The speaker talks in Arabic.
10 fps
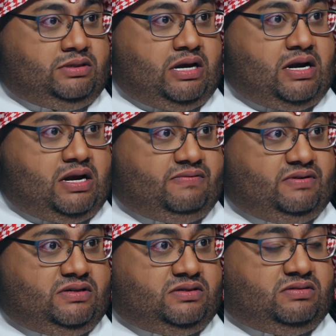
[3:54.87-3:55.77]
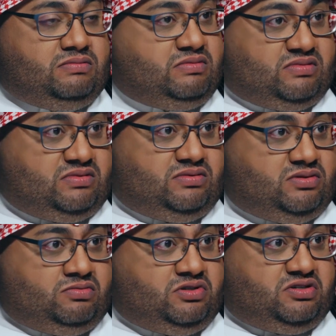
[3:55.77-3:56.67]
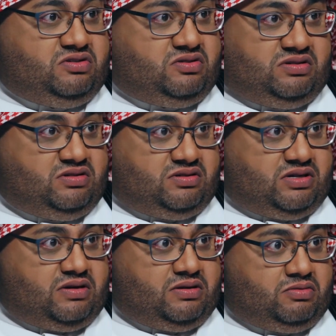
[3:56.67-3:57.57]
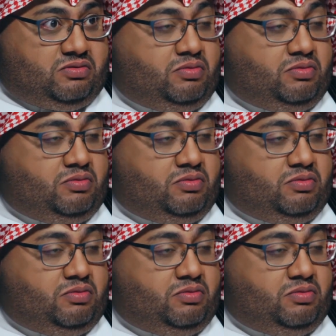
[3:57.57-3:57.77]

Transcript: طالع في وش انت يعني